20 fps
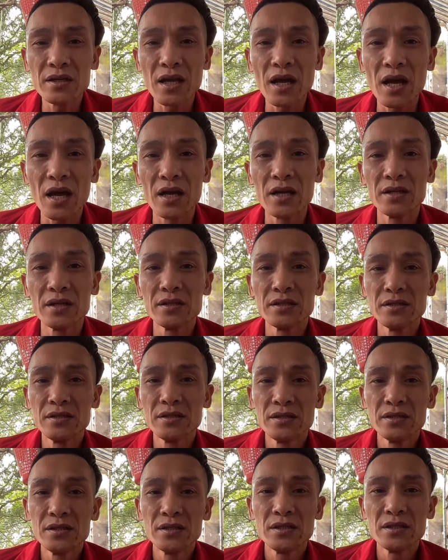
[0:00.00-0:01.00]
Đấy nhá
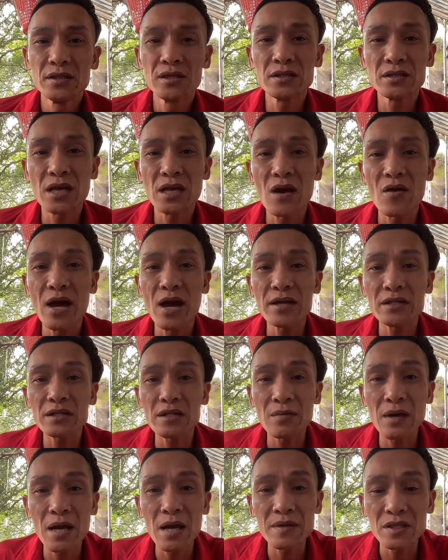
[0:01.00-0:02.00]
chào
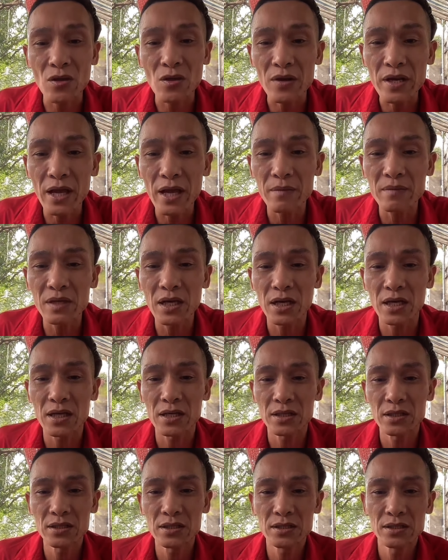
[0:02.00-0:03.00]
226 anh em
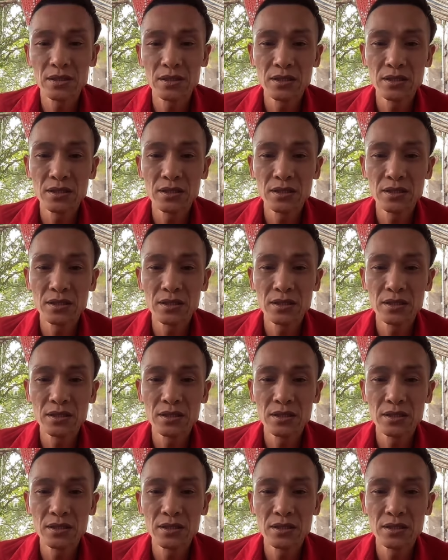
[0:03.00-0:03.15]
nhá